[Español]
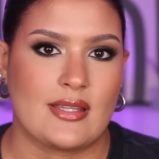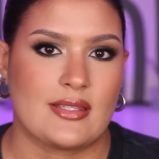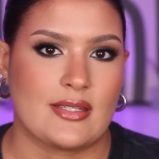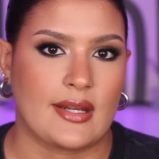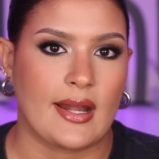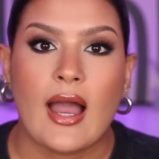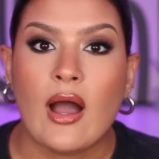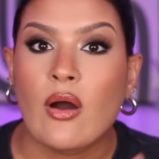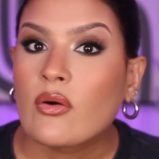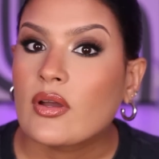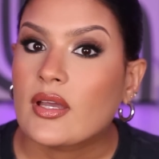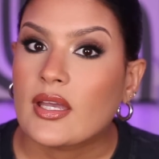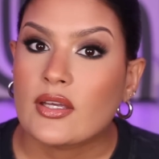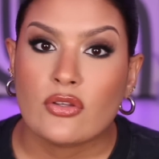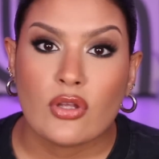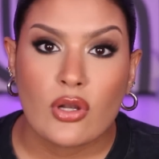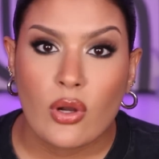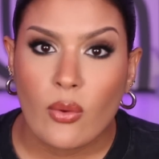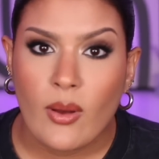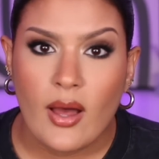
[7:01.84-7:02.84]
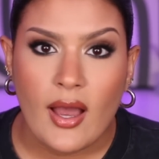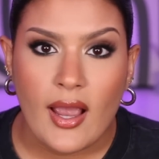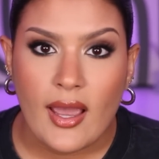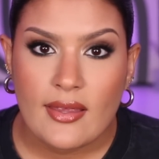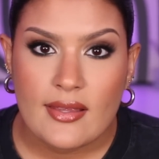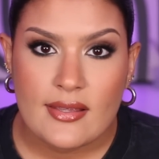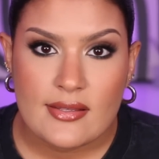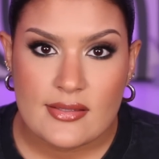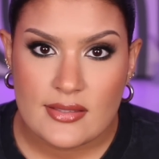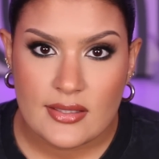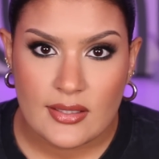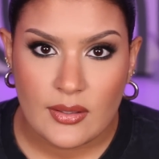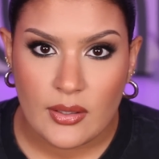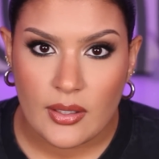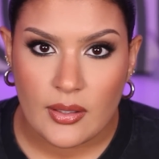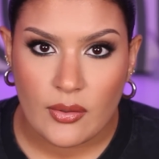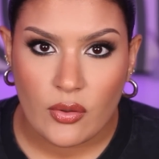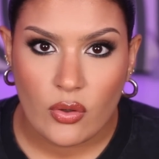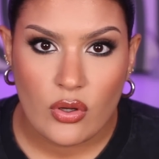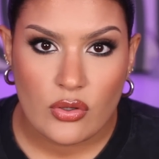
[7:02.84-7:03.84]
de ser, aunque no lo haga
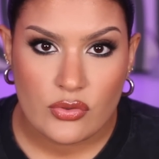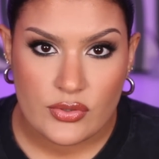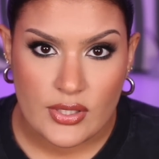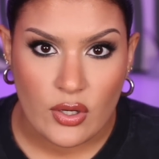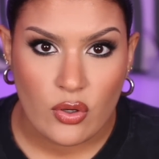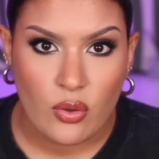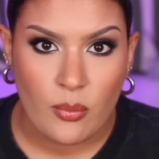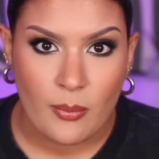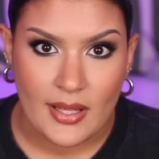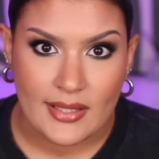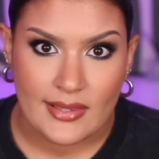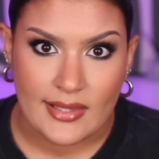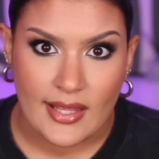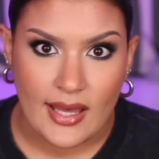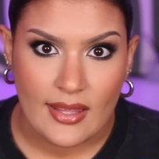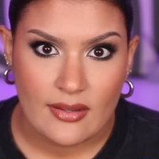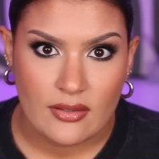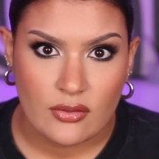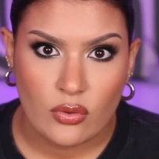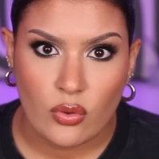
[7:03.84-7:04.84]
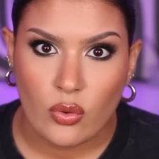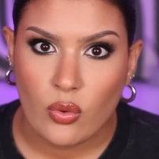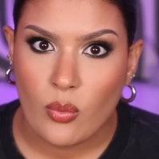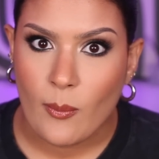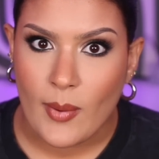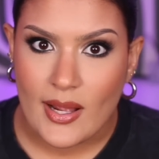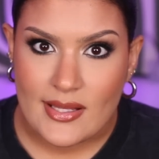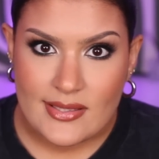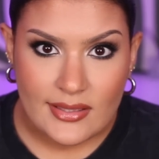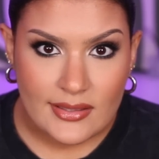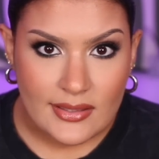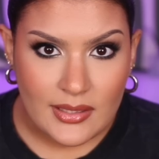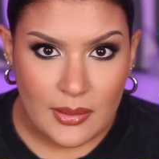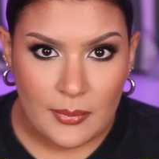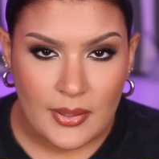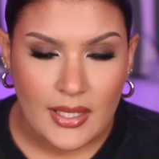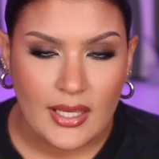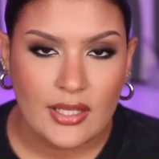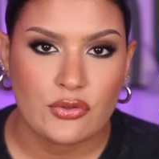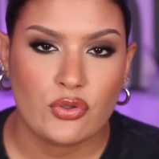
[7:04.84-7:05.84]
desde, o sea, con maldad, con un mal
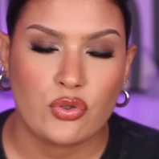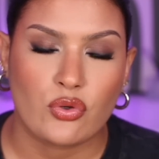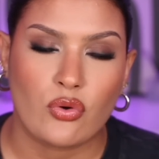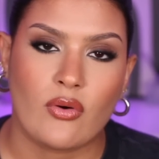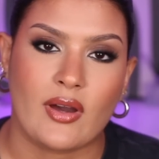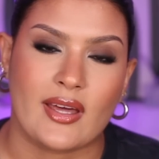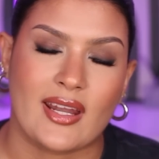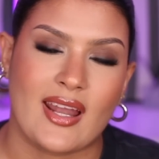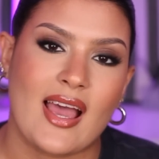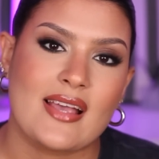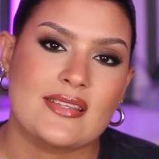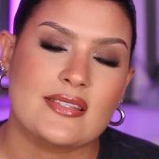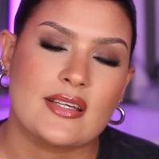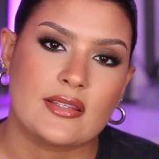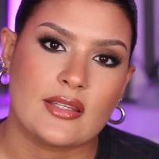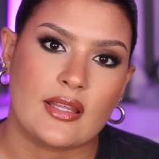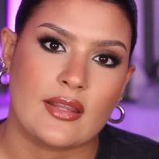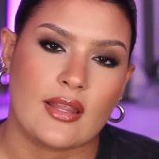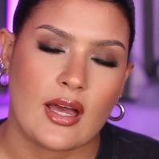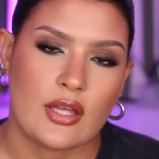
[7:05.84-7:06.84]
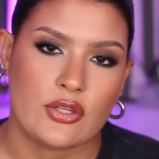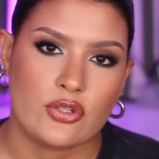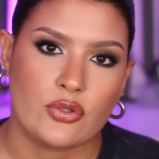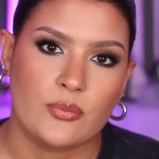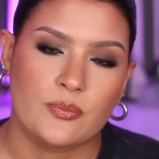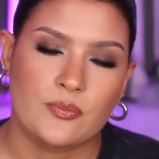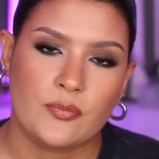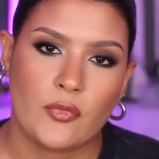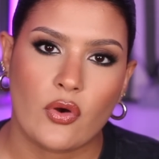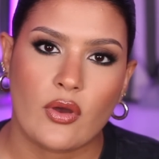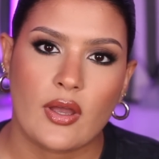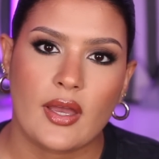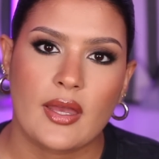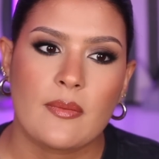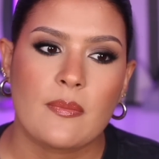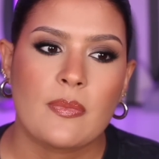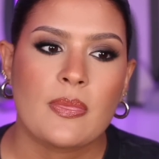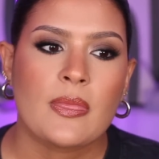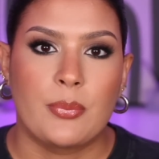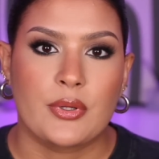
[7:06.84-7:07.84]
sentimiento, con ganas de hacerte daño, ¿ok?
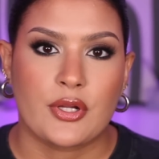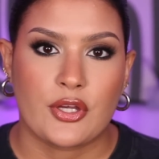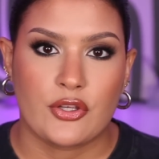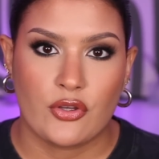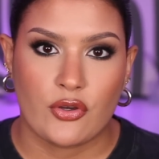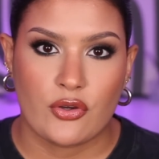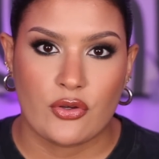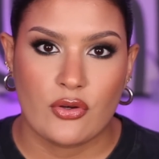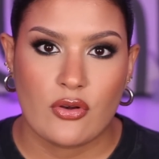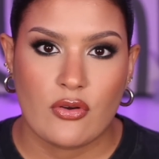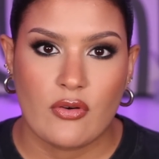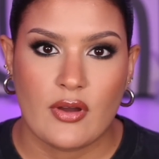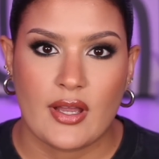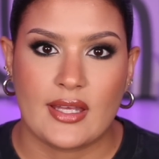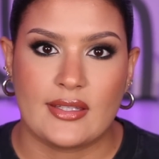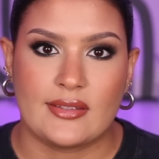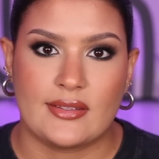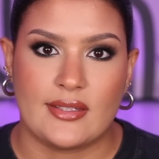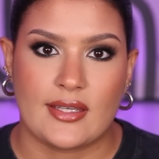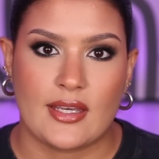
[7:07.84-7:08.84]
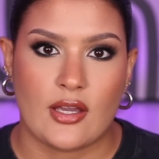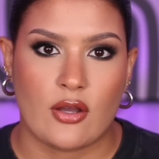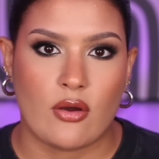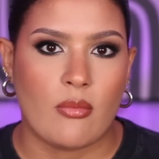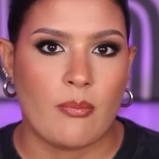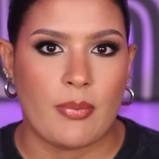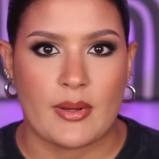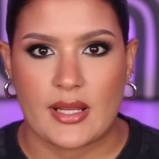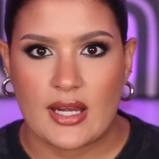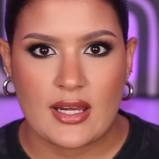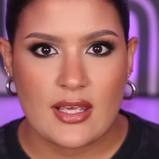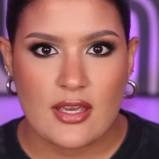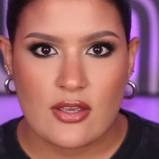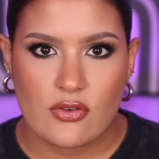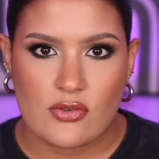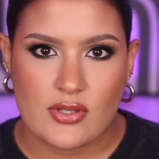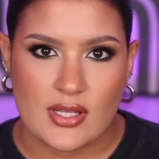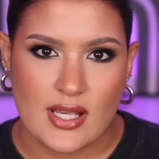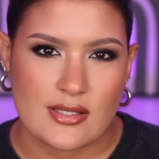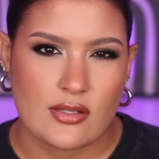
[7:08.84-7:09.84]
Porque yo conozco gente que compara
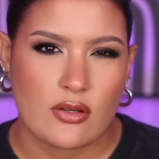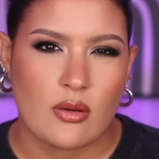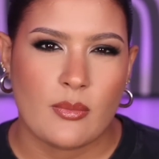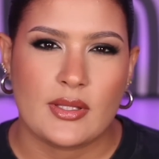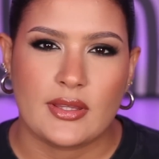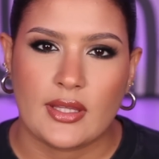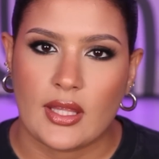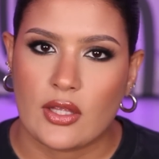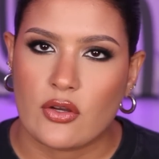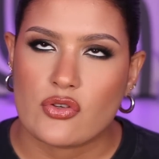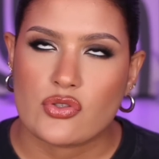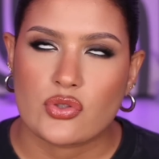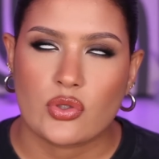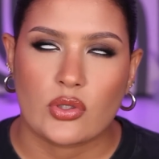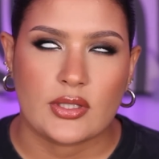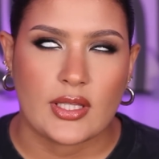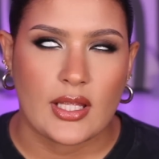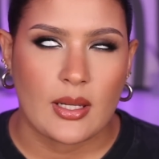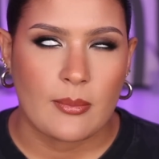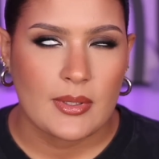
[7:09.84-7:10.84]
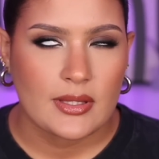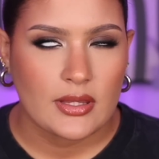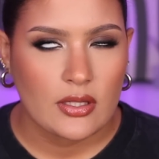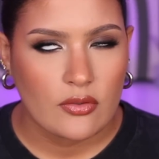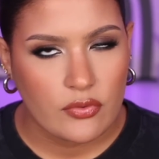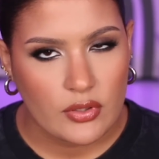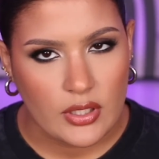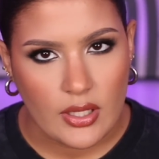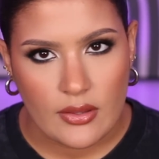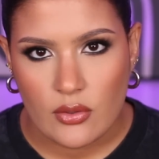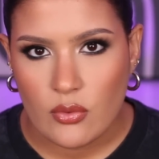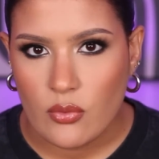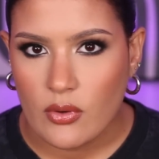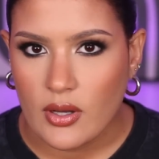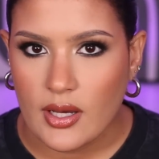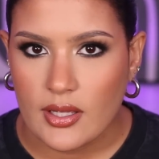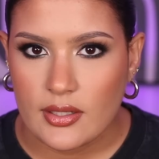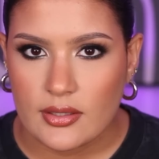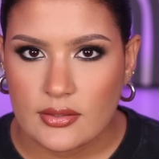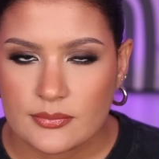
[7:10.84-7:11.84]
niños, que hace comentarios totalmente fuera de
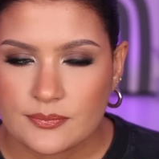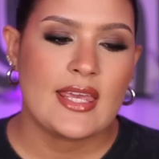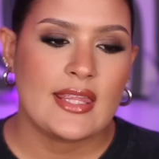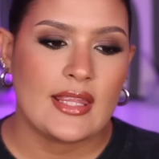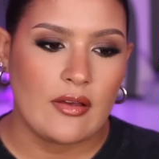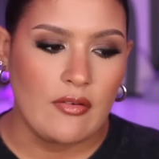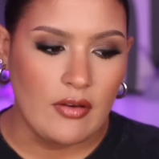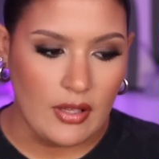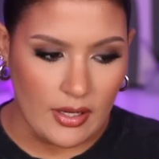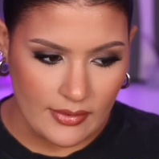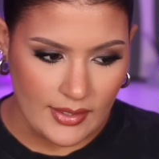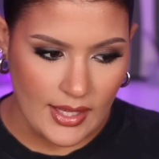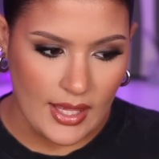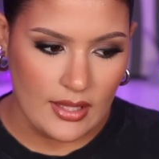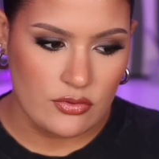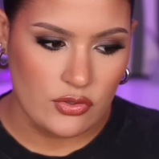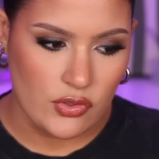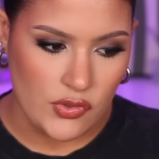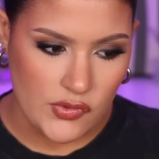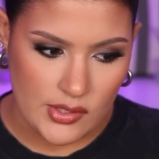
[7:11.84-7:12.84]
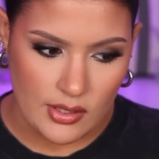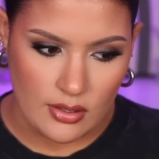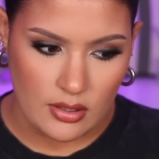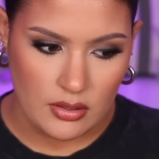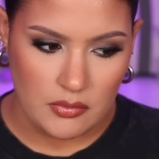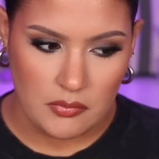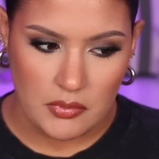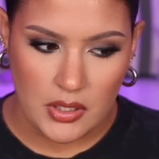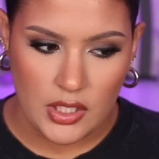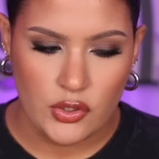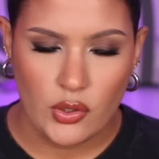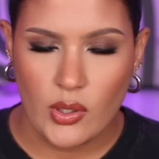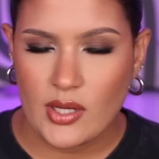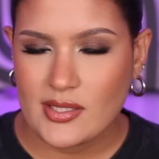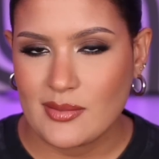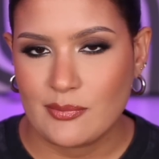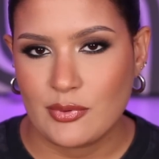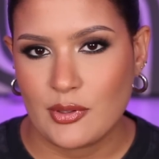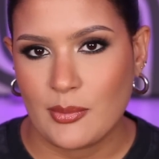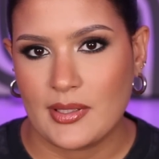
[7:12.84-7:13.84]
lugar, y de verdad yo sé que no lo
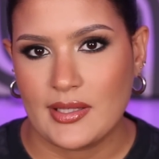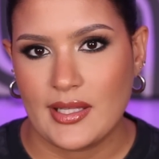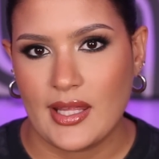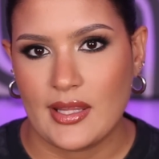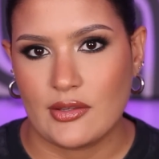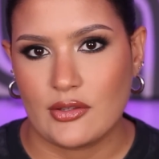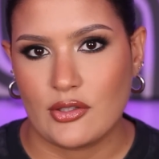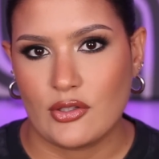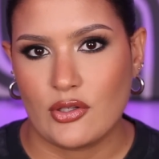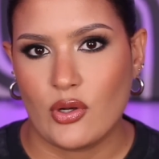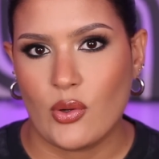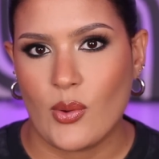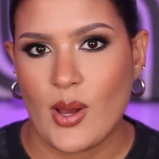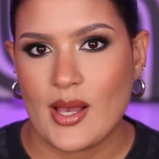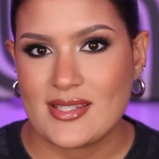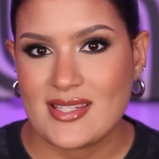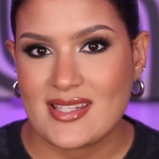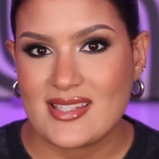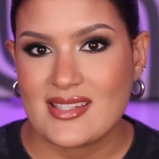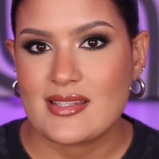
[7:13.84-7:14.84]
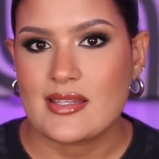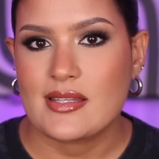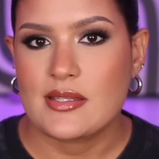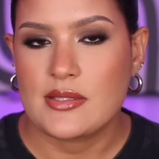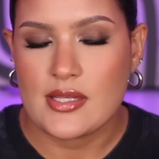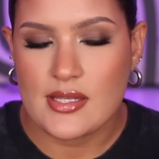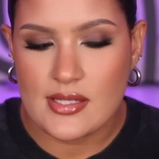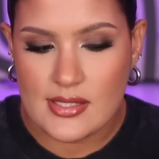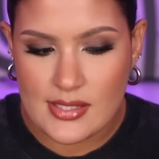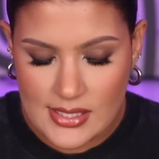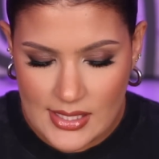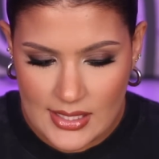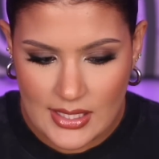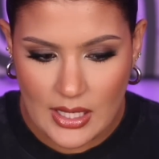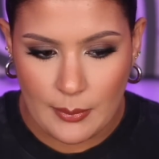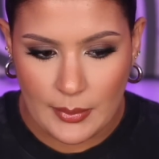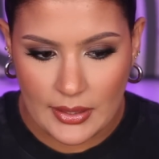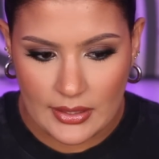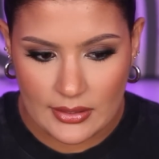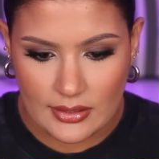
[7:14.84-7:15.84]
hacen por maldad, lo hacen
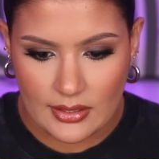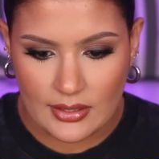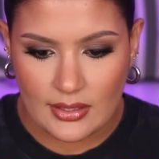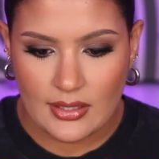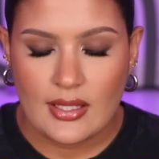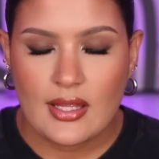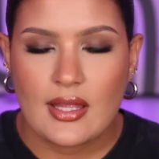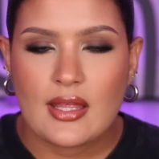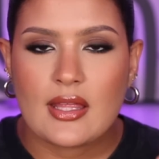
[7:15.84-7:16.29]
sinceramente,